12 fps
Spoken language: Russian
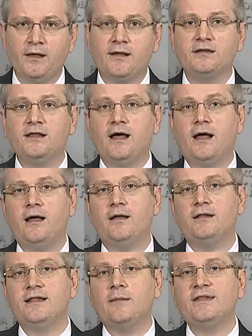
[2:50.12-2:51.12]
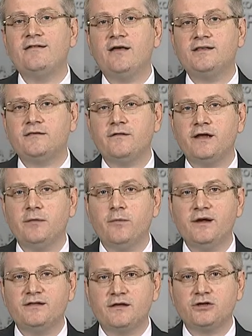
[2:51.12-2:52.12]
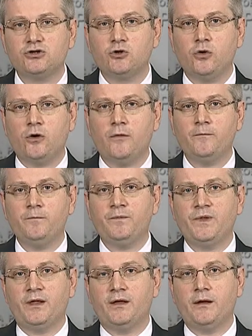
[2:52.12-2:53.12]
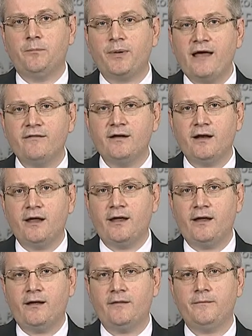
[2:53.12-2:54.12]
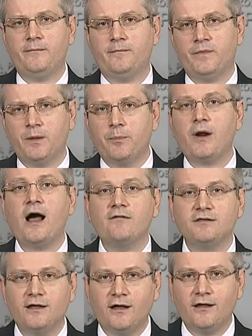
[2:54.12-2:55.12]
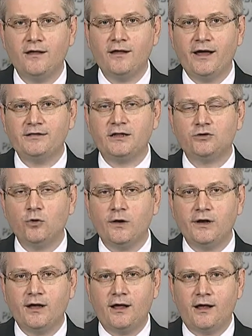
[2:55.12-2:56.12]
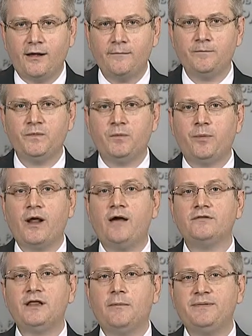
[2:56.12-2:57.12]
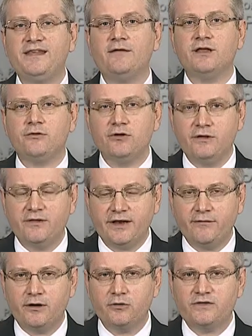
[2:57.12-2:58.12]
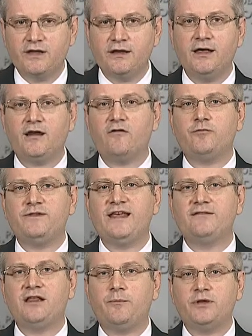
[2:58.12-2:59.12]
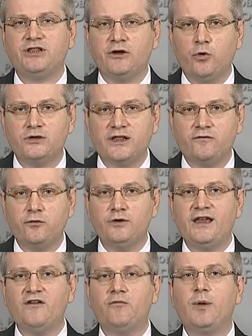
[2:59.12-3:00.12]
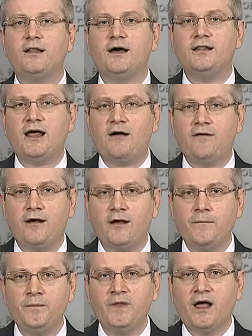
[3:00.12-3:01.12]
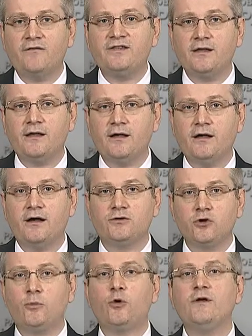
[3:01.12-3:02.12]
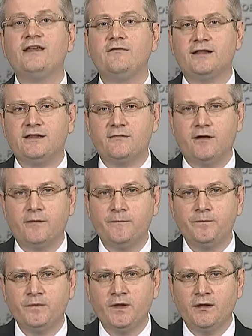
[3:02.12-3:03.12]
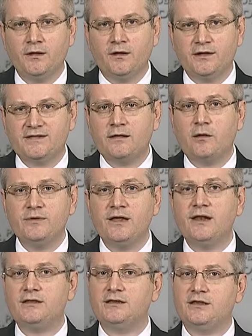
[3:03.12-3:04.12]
Когда нам навязывали мысль, что э, правильная правда – это только правда псевдореволюционеров, псевдопатриотов, людей в балаклавах, а все, кто против этого, э, на самом деле это